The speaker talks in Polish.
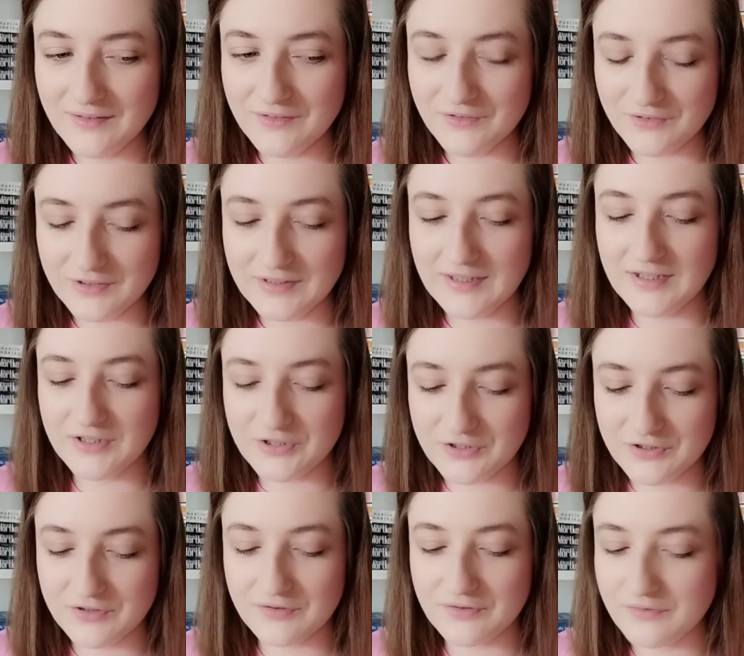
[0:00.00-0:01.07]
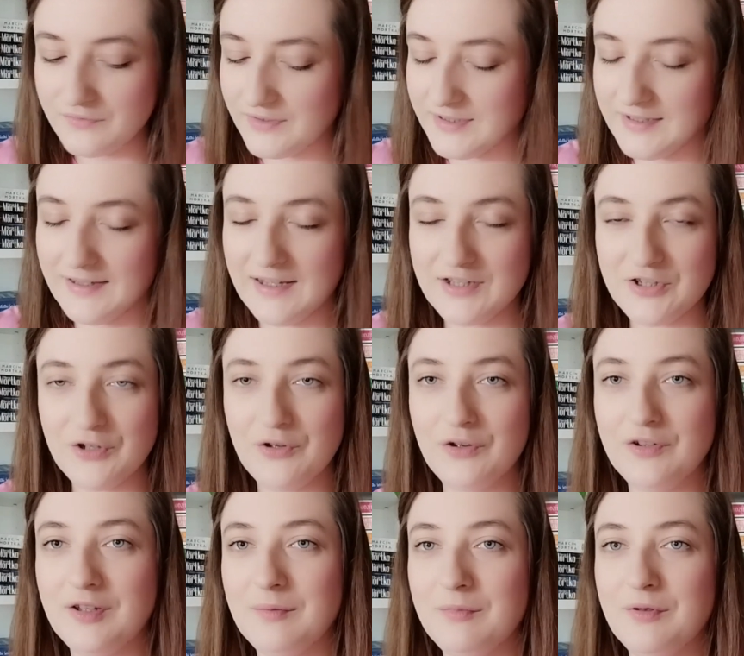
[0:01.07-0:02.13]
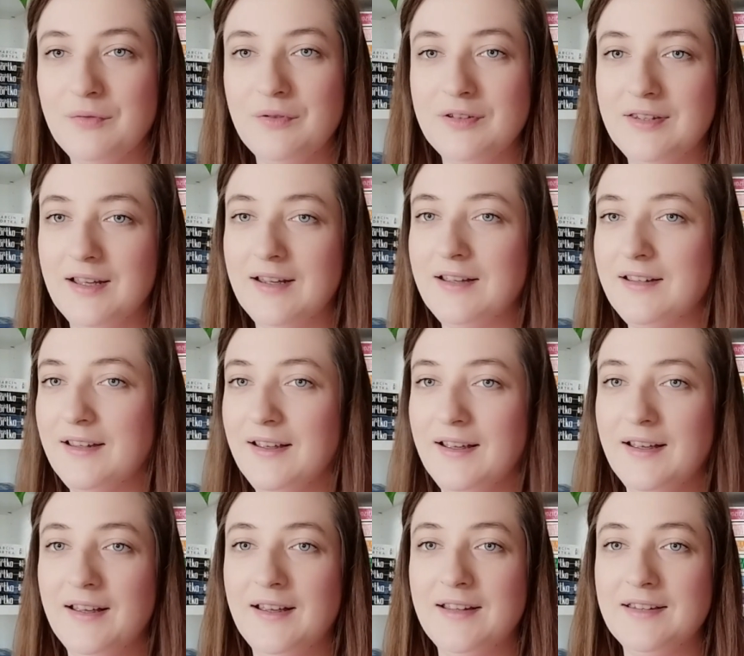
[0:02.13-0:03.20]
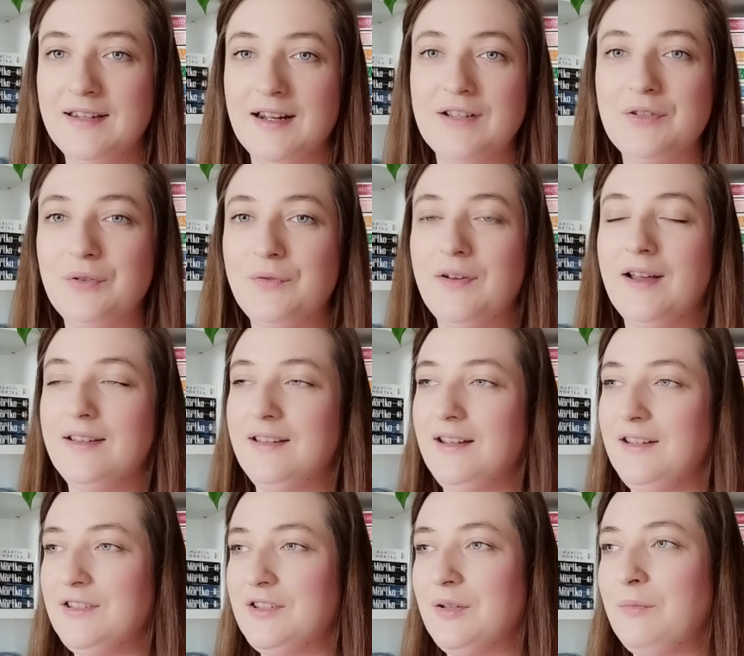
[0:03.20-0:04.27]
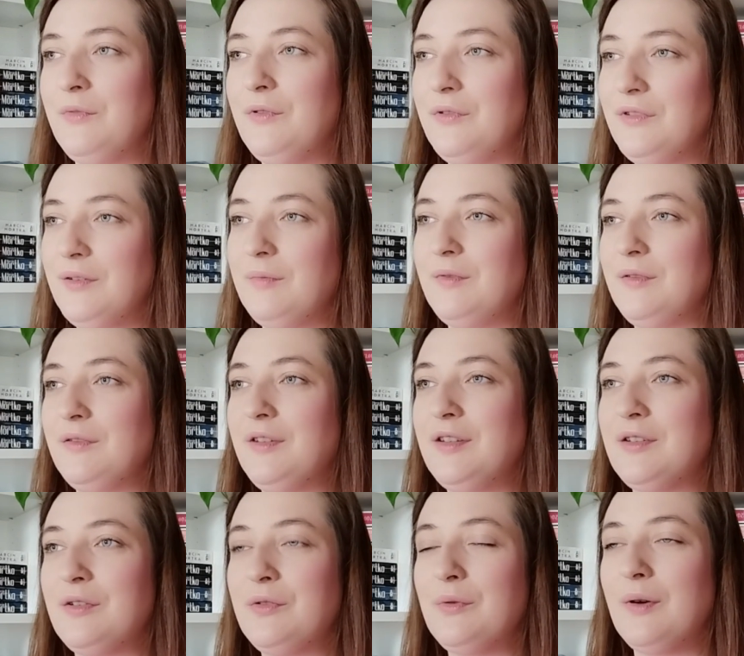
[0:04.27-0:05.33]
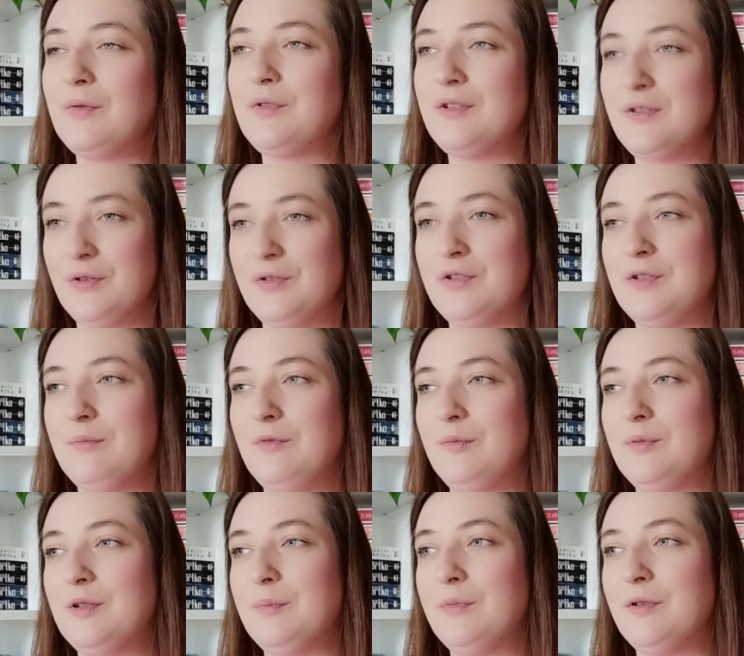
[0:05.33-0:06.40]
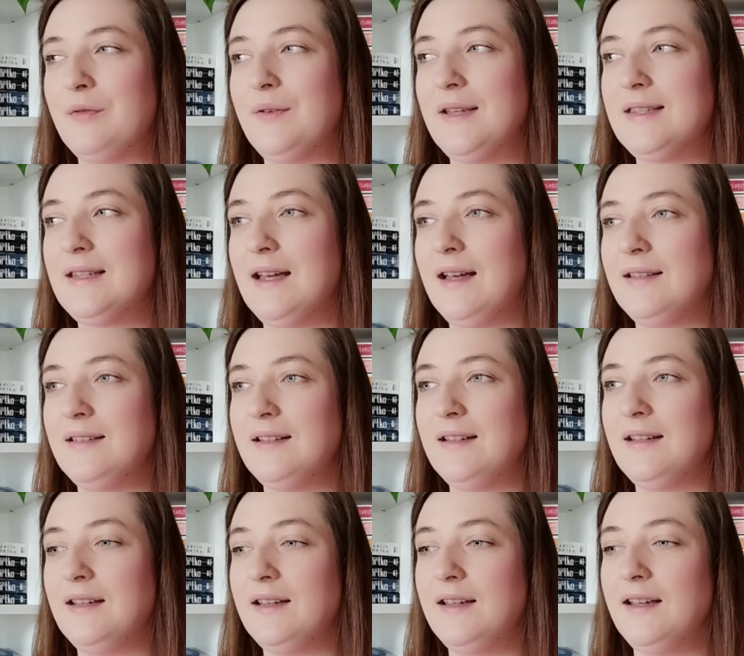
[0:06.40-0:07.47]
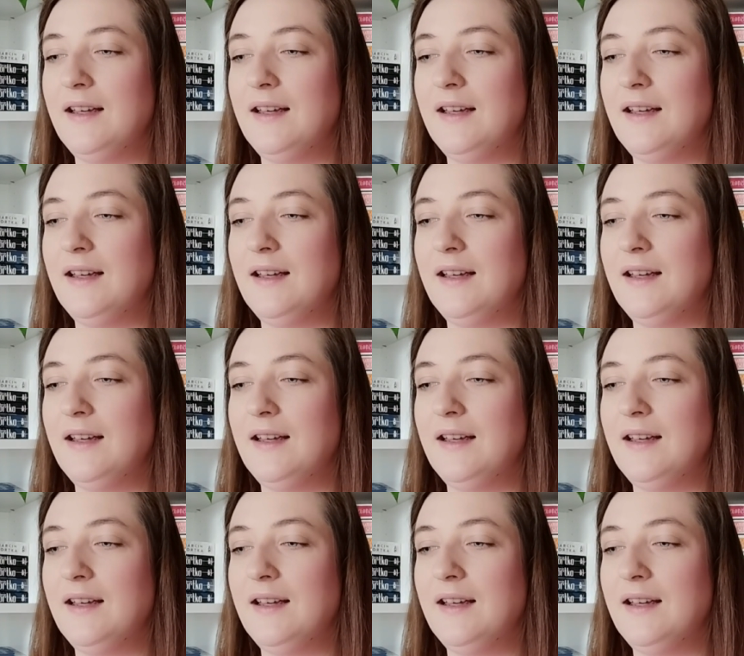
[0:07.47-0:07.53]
No i też właśnie dlaczego one były tak traktowane i czemu one, ten rytuał czystości był przeprowadzany.